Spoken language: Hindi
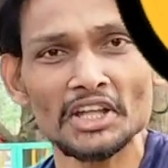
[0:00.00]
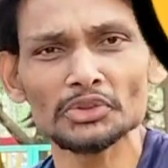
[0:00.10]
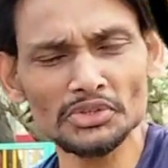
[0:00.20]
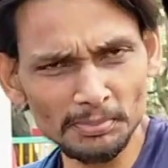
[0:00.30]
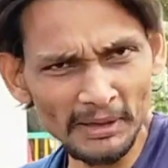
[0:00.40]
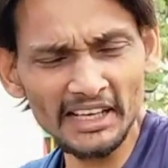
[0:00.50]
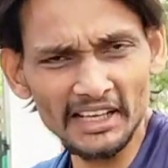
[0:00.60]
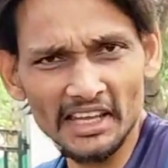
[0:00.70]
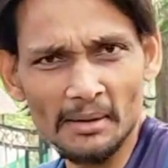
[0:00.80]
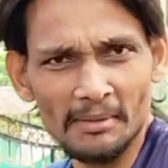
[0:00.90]
तो बने
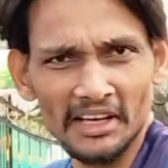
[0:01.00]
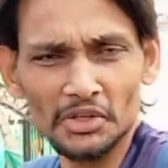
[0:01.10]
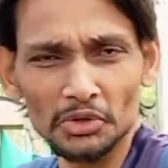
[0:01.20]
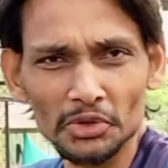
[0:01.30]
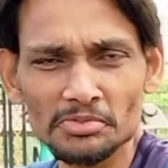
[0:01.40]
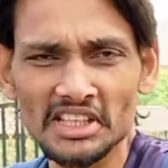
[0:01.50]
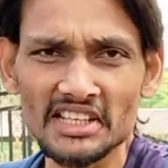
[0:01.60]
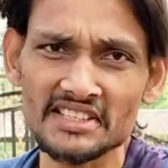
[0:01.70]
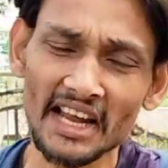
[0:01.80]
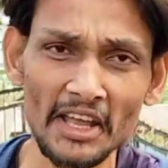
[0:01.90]
रहिए हमारे यूट्यूब चैनल
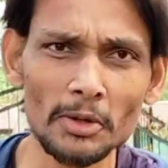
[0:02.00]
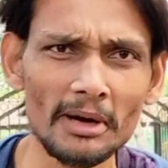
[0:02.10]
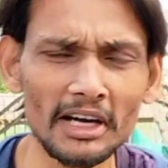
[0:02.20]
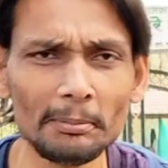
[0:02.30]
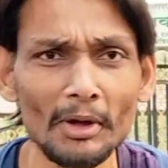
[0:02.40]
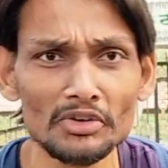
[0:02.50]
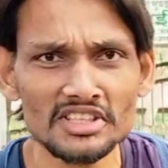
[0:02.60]
स्काई घुमक्कड़ पे और